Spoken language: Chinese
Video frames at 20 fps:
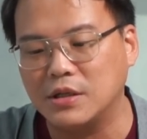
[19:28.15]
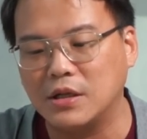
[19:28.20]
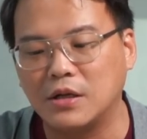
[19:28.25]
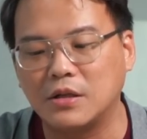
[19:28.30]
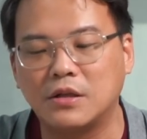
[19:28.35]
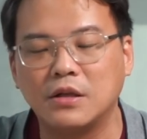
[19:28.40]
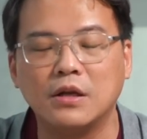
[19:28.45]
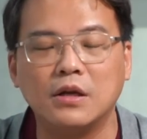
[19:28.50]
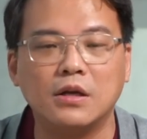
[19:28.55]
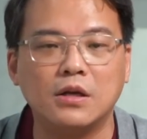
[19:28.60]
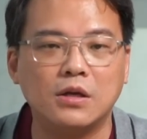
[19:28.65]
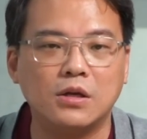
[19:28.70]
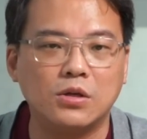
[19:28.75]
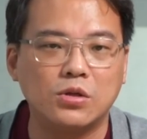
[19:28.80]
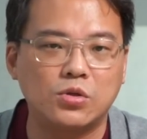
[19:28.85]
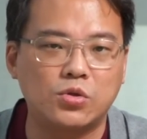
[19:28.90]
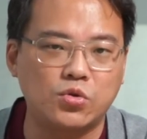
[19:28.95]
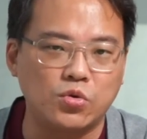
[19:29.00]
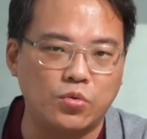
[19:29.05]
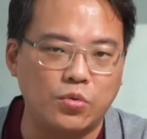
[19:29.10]
那
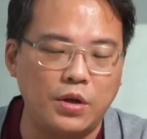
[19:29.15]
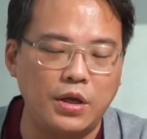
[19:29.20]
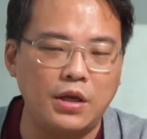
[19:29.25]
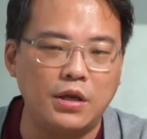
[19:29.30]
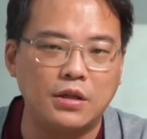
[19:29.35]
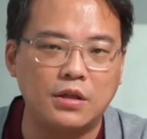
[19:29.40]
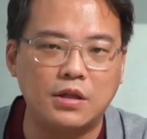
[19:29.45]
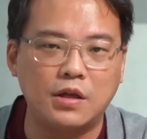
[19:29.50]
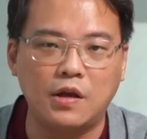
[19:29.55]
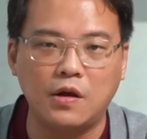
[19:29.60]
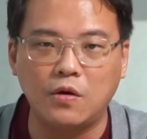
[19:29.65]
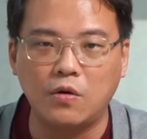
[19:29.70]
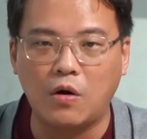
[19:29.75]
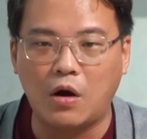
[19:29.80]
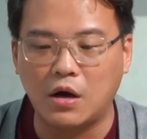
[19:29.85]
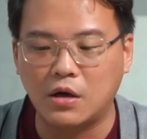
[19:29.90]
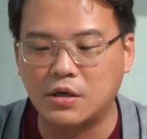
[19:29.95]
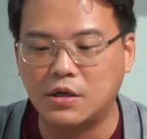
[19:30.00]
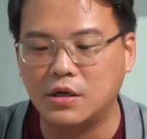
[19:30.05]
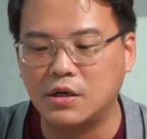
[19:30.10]
主力
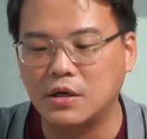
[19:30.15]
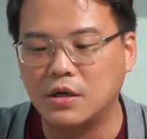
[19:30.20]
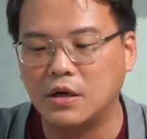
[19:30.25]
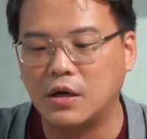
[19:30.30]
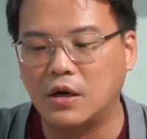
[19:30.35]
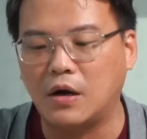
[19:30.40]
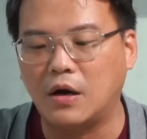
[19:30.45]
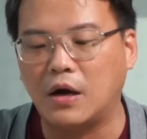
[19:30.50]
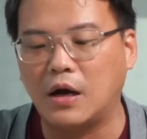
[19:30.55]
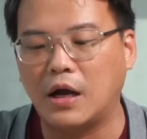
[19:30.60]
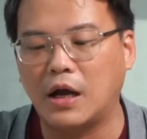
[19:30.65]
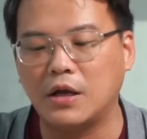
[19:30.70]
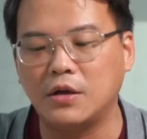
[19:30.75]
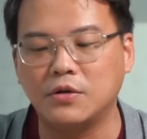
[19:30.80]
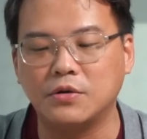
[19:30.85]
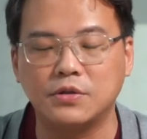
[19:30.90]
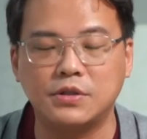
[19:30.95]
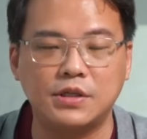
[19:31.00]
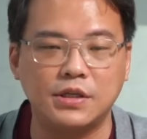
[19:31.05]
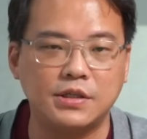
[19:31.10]
T-Roc k 啊，还
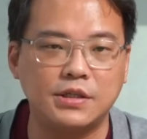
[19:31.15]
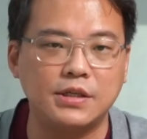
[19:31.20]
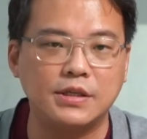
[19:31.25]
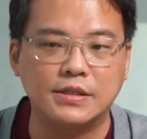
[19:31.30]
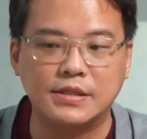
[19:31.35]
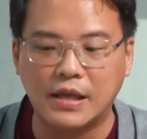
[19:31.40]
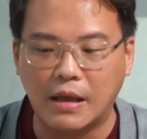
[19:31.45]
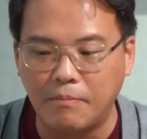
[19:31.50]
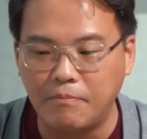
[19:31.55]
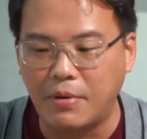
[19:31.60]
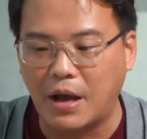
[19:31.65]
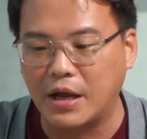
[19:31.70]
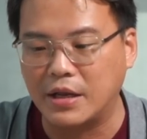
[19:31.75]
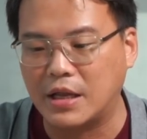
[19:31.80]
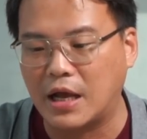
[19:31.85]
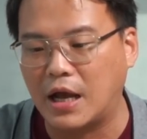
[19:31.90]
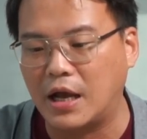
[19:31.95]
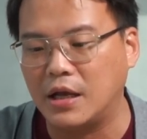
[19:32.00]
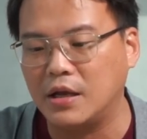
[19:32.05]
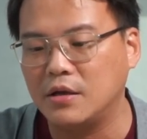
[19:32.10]
有接近三百
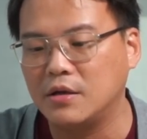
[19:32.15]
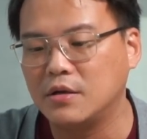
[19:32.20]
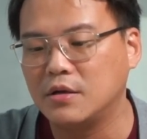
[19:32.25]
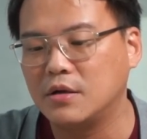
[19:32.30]
台。